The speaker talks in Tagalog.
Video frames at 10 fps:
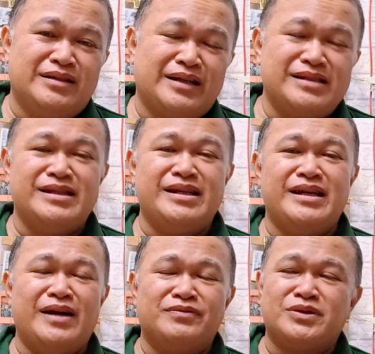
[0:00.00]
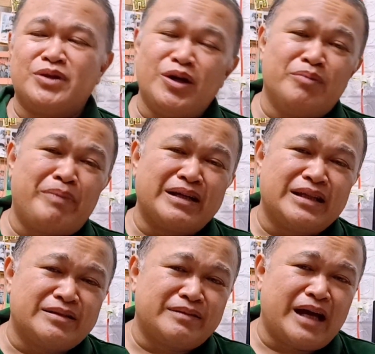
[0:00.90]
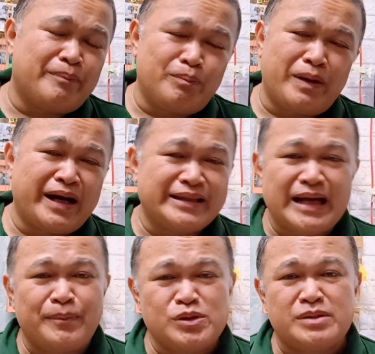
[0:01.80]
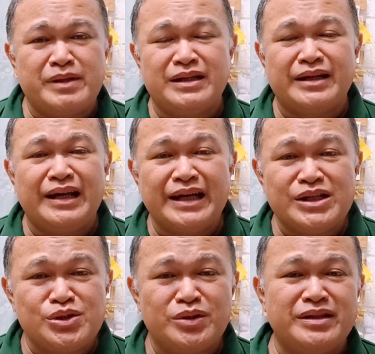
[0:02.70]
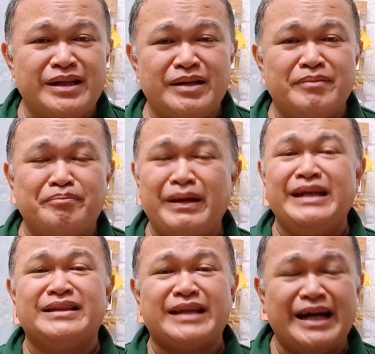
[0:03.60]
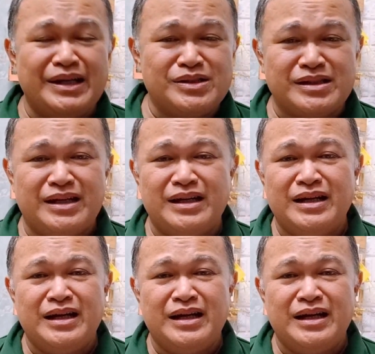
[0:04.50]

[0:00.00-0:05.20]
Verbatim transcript: Kasi after all, pagdatap, pagkatapos naman ng eleksyon, eh, balik tayo sa